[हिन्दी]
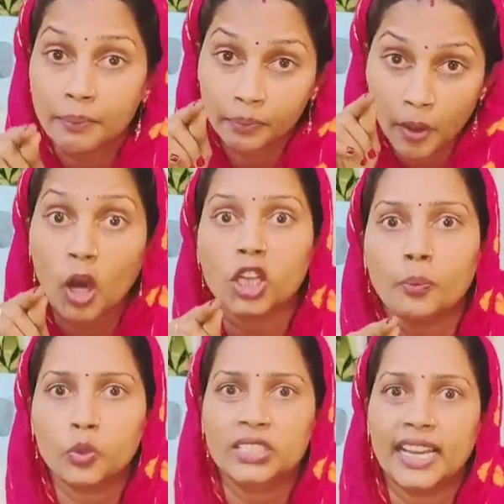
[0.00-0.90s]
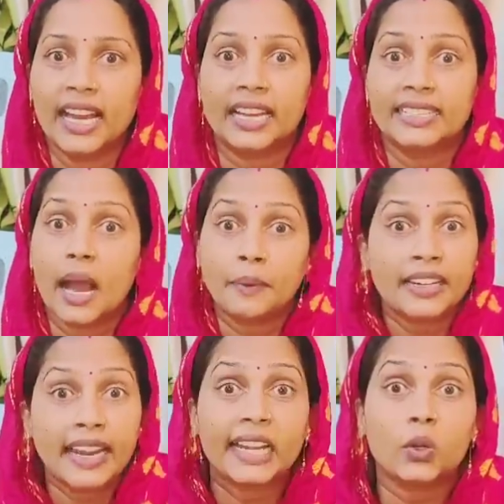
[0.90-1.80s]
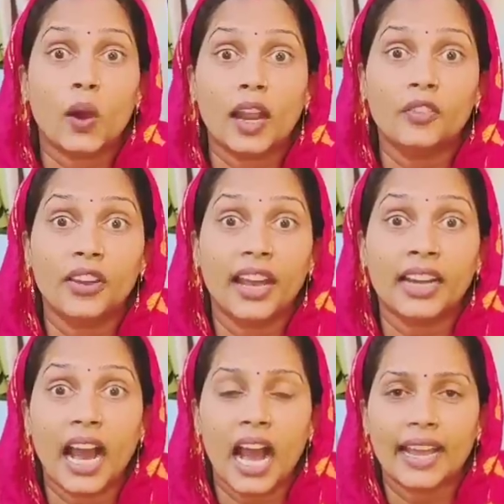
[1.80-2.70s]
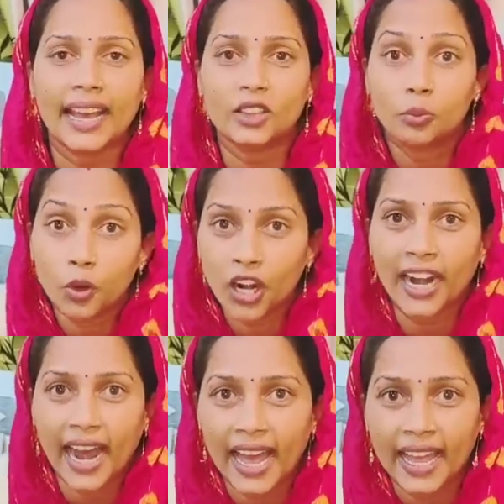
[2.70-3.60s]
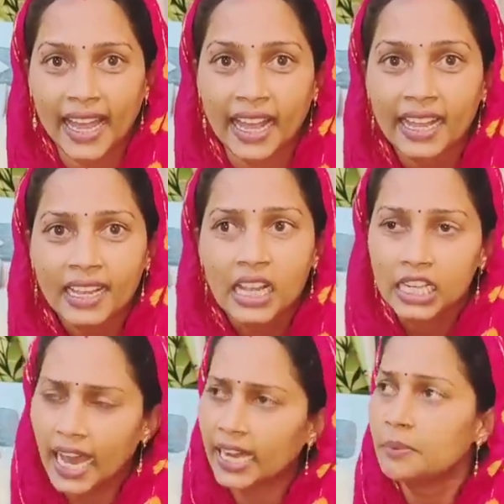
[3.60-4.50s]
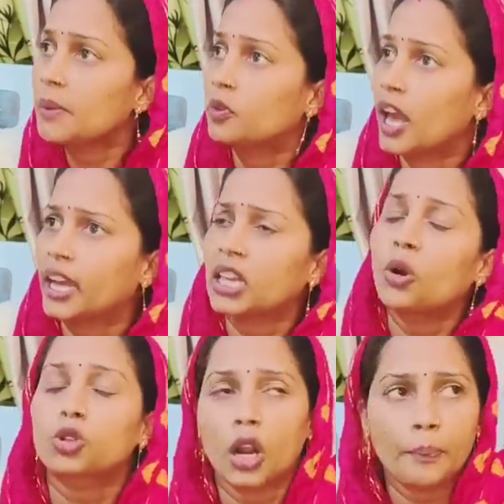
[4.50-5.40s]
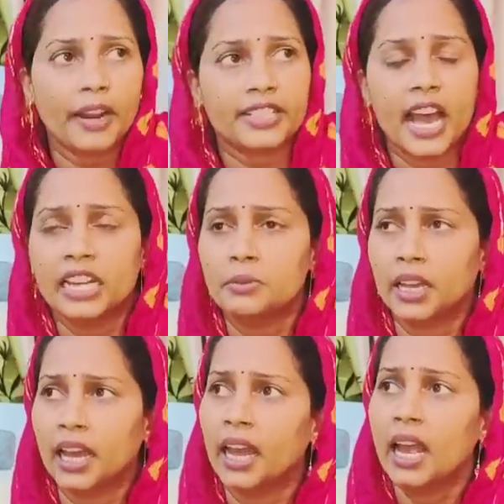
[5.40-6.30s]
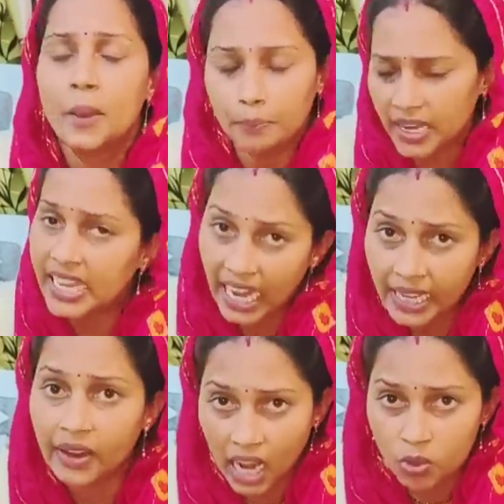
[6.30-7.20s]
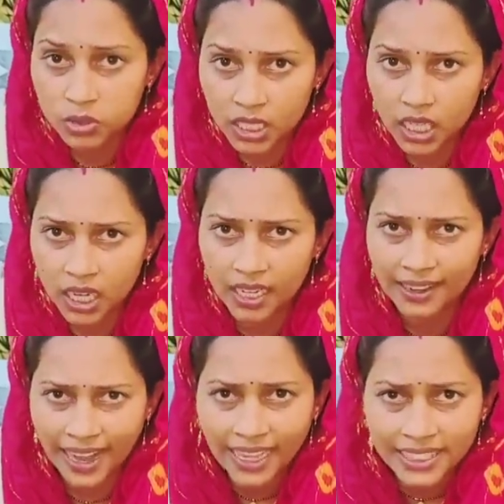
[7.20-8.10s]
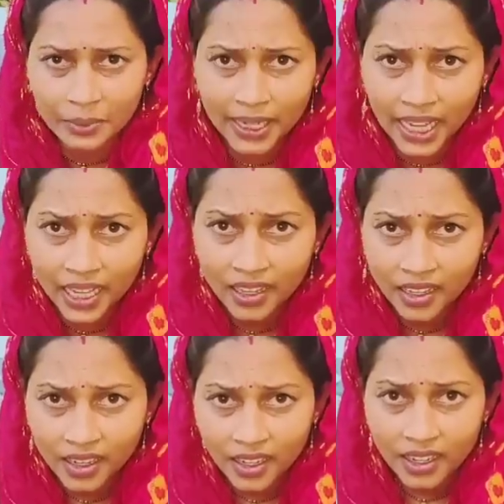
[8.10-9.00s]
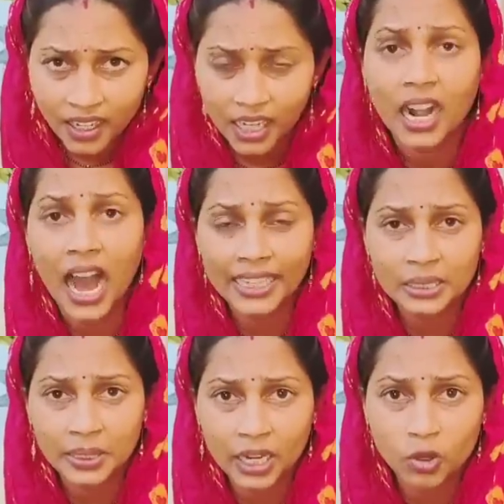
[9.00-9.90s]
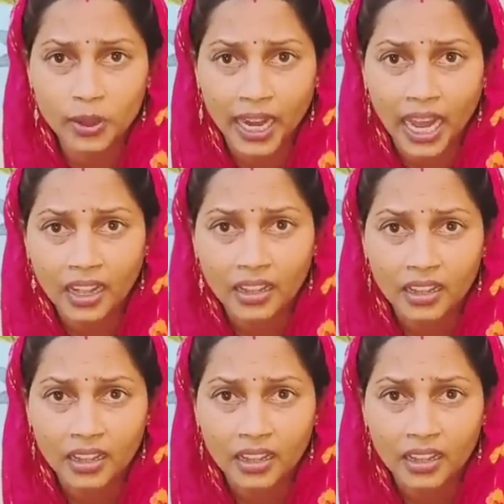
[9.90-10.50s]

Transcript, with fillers: में बहुत लोग पूछे है की आपका टैटू वाला फैन कहाँ गया तो हाँ। बोल रहा है अरे मैं बुलाया था वो थोड़ा परेशानी में है हाँ। मैं जाने वाला हूँ उसके घर कहाँ जाइए रे कहाँ जाइए रे कुबरा